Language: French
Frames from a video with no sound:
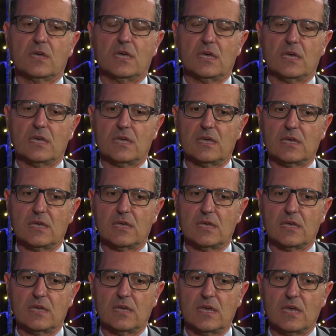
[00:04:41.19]

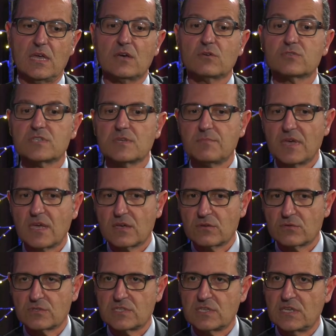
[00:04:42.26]
Euh, et aussi bien
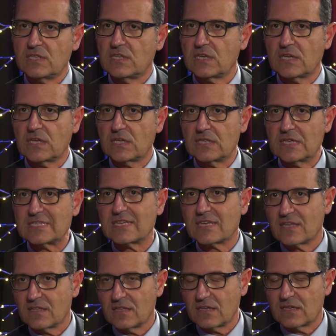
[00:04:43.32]
aussi euh,
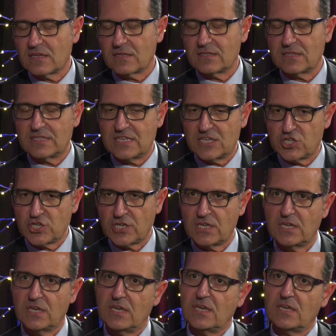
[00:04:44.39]
des,
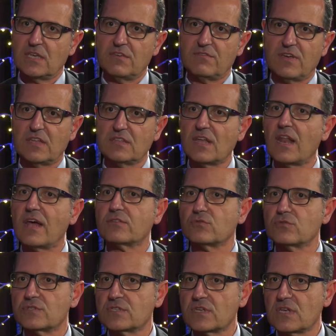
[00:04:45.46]
déchets qui viennent de
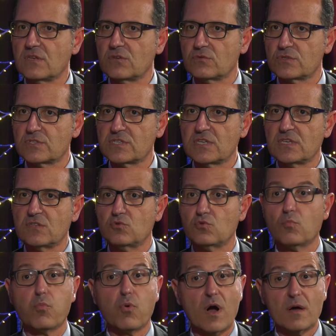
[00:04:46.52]
l'industrie aussi, du
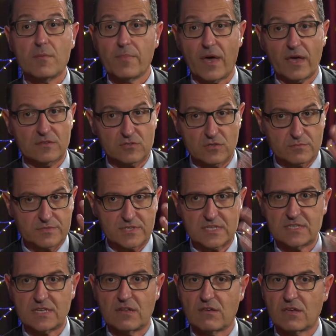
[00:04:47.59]
bois par exemple, ça
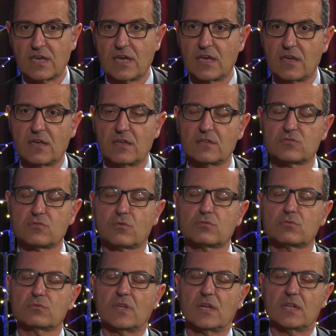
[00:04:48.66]
c'est le cas
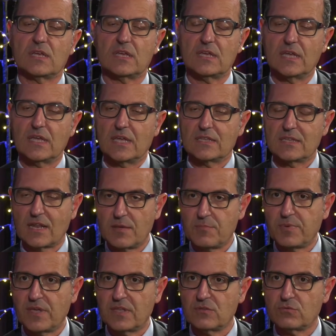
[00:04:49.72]
surtout dans les, dans les
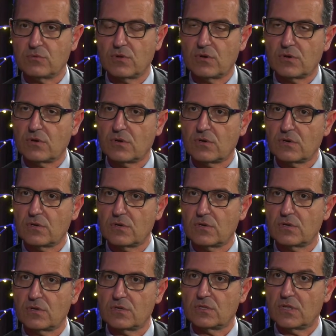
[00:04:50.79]
pays du nord
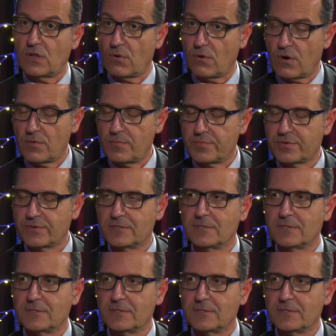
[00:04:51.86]
euh, de l'Europe,